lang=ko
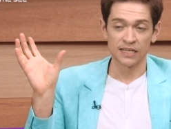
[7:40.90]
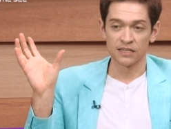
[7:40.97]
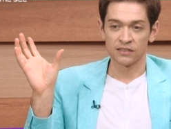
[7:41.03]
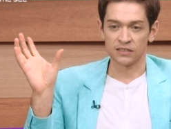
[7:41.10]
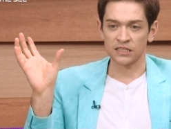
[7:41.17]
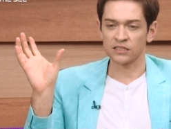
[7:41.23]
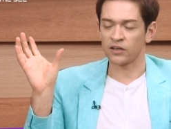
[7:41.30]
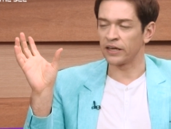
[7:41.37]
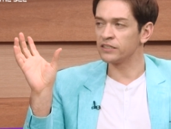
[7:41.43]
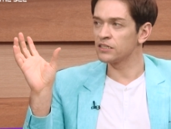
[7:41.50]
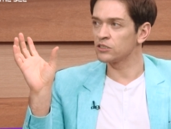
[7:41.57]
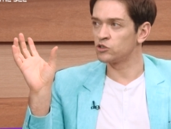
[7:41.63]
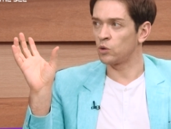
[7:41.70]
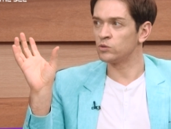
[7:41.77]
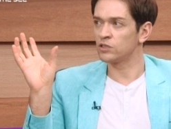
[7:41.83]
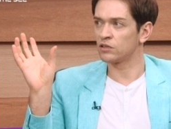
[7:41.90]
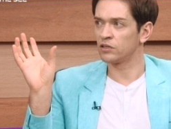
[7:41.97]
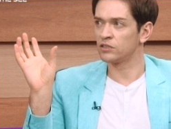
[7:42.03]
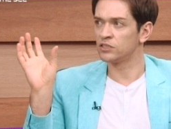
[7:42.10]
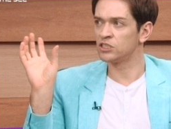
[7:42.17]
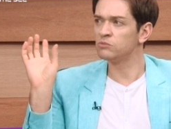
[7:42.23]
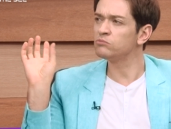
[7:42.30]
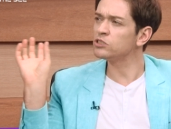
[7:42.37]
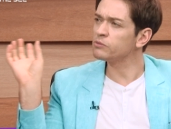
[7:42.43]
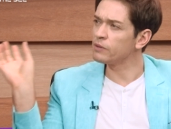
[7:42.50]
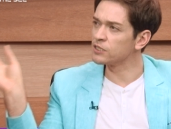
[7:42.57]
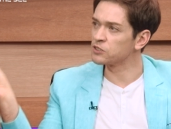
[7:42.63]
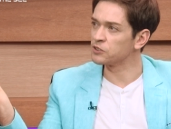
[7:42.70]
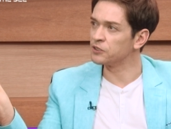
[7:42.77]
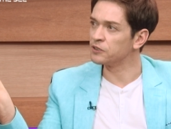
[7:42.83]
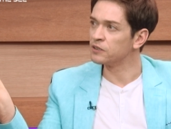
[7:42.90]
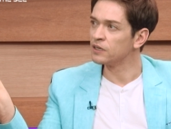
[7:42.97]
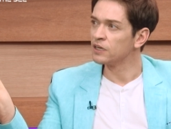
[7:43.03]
사실 굉장히 정치가 되게 심심했어요.